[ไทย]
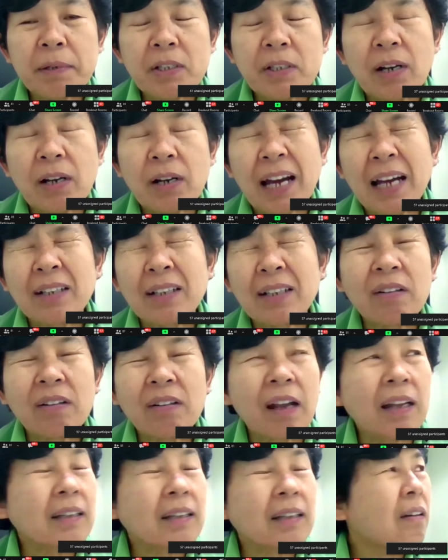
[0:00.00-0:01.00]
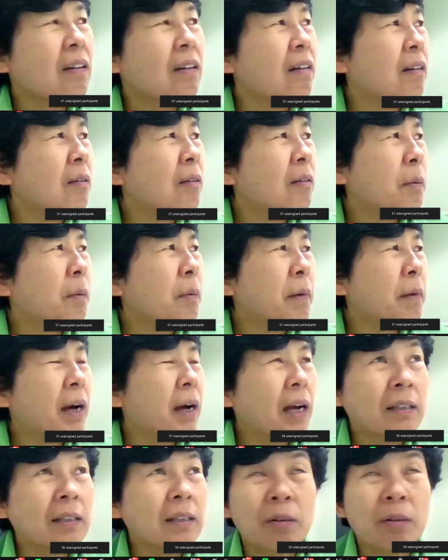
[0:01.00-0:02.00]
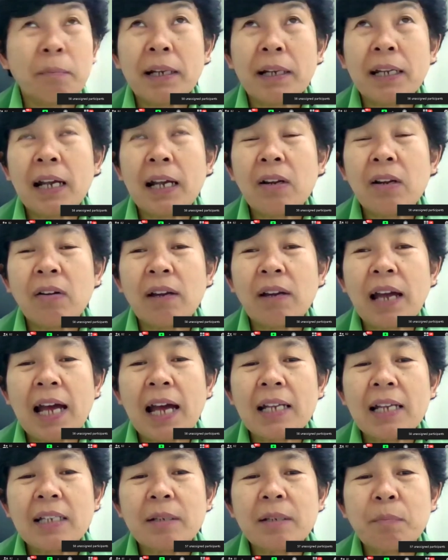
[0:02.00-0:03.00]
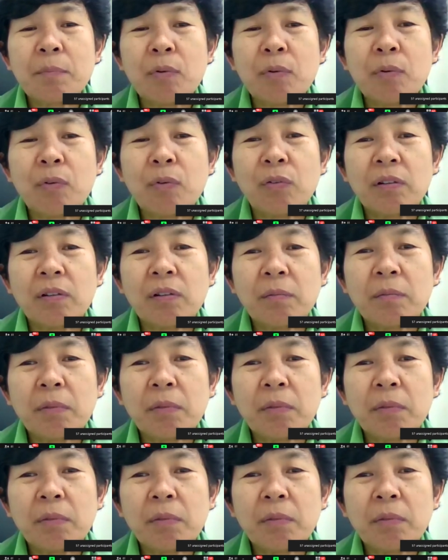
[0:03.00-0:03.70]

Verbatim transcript: ไปมาสองครั้งตอนนั้นก็ประมาณสองพันห้าร้อยห้าสิบหก